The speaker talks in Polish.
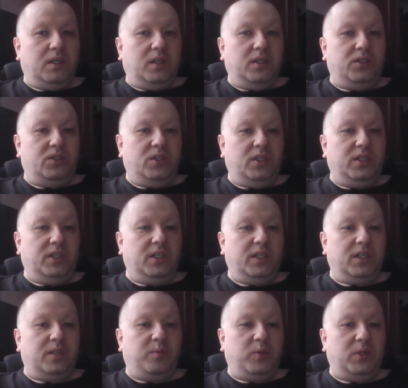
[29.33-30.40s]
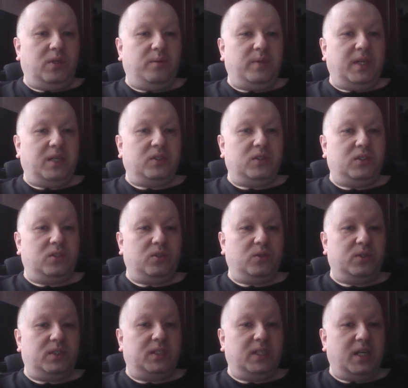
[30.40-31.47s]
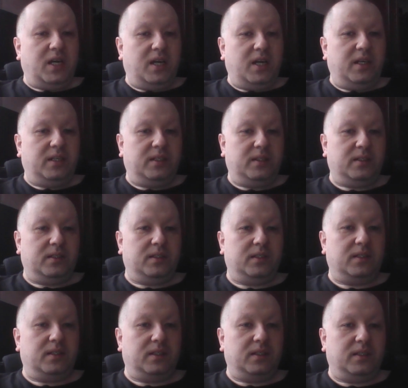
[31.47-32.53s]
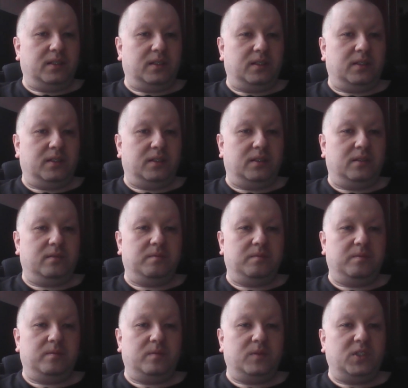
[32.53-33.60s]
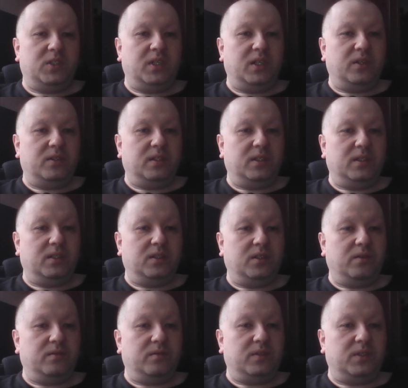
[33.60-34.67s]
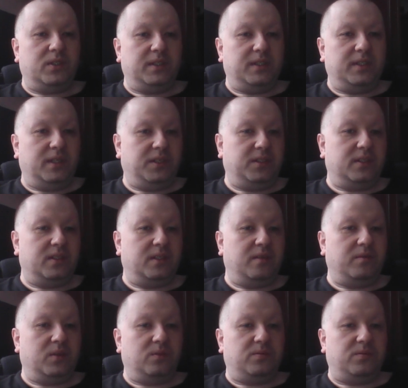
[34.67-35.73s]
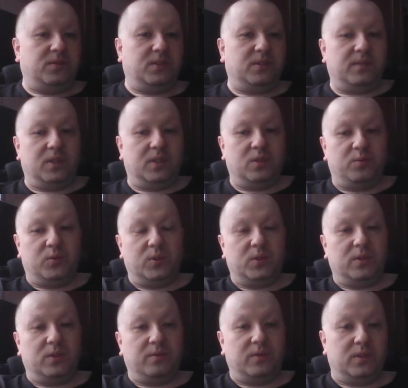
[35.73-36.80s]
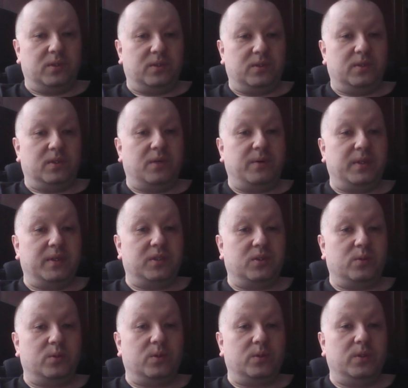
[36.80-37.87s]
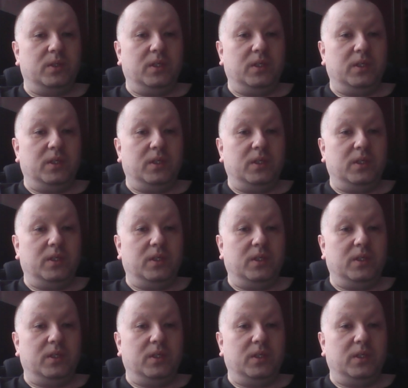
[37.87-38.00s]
Silnik, podobna konstrukcja, yy, czterocylindrowy, 16 zaworów, trysk wielopunktowy, rozrząd na łańcuchu,